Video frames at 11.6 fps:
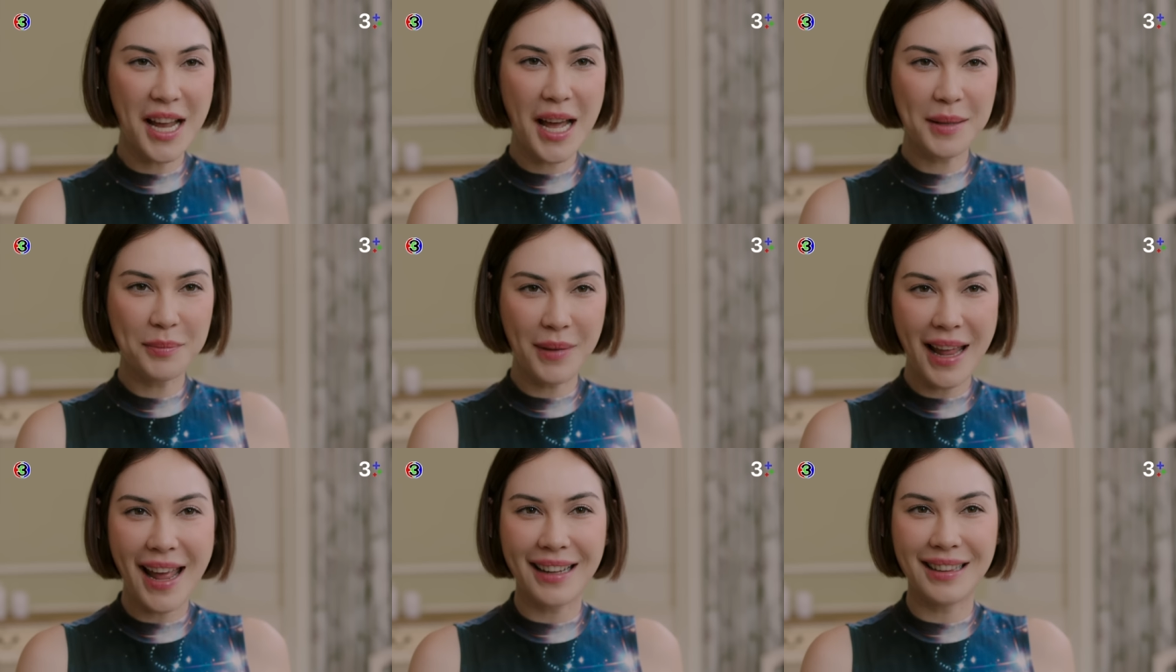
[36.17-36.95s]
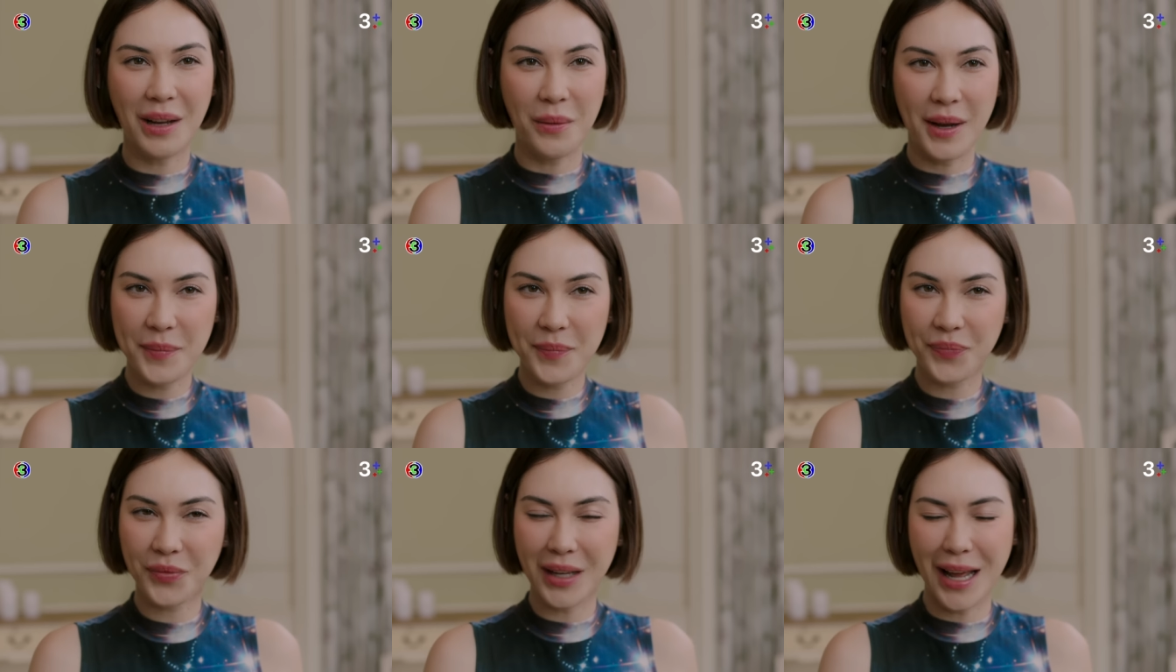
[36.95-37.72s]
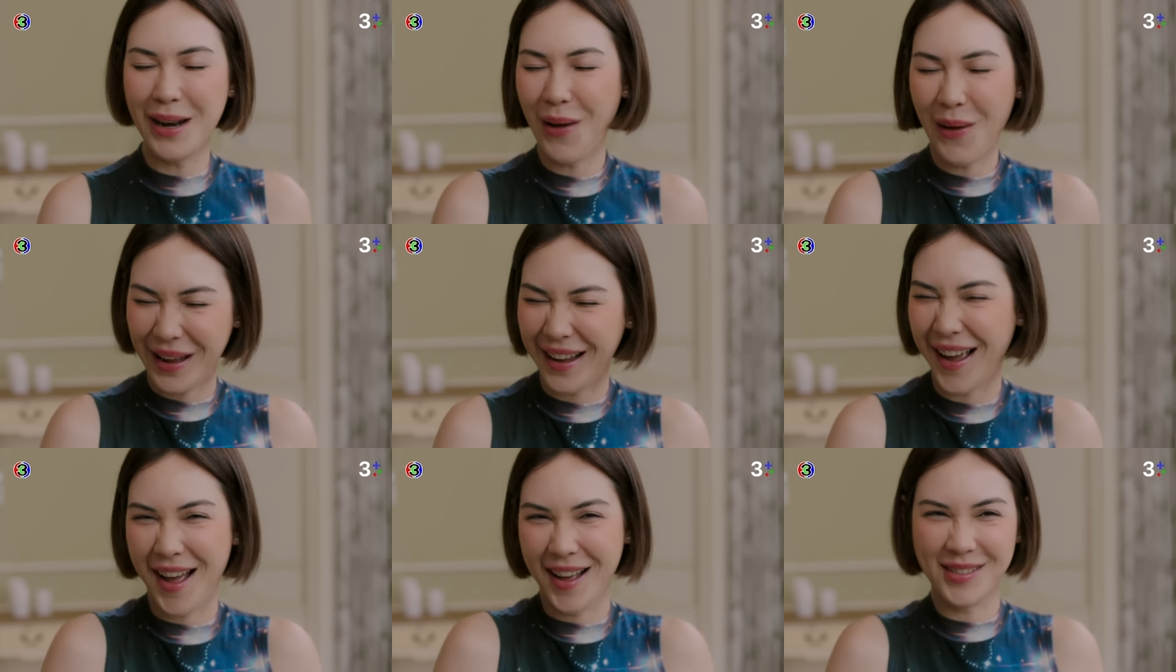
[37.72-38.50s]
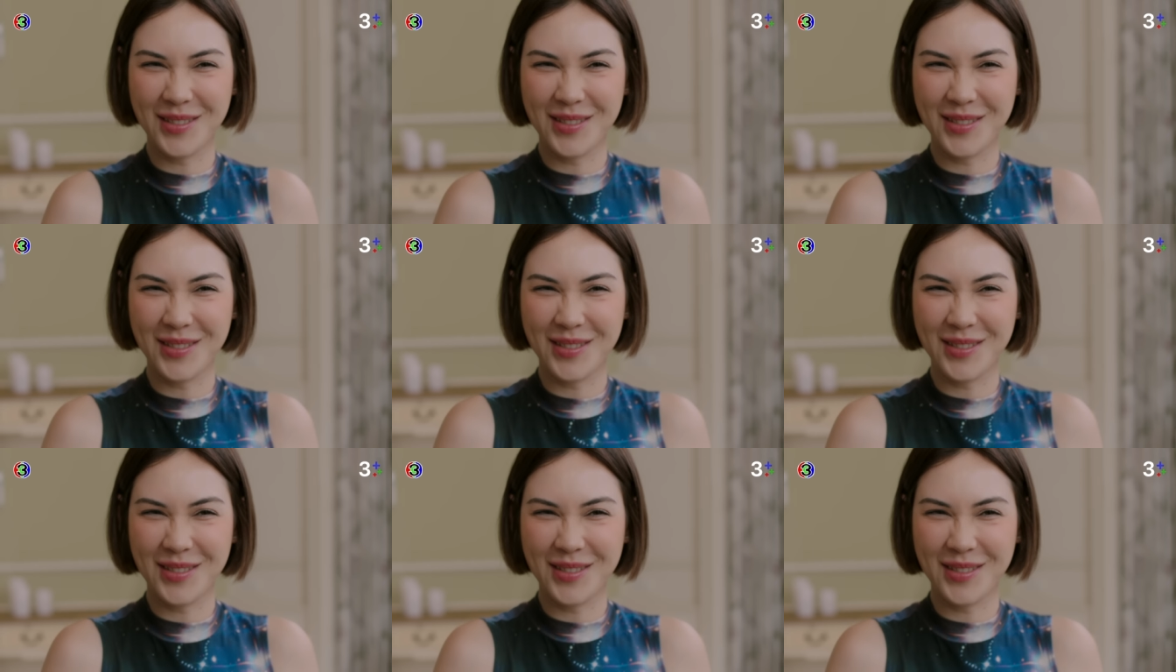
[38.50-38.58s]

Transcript: สชาติแปลกแต่ว่าอร่อยค่ะ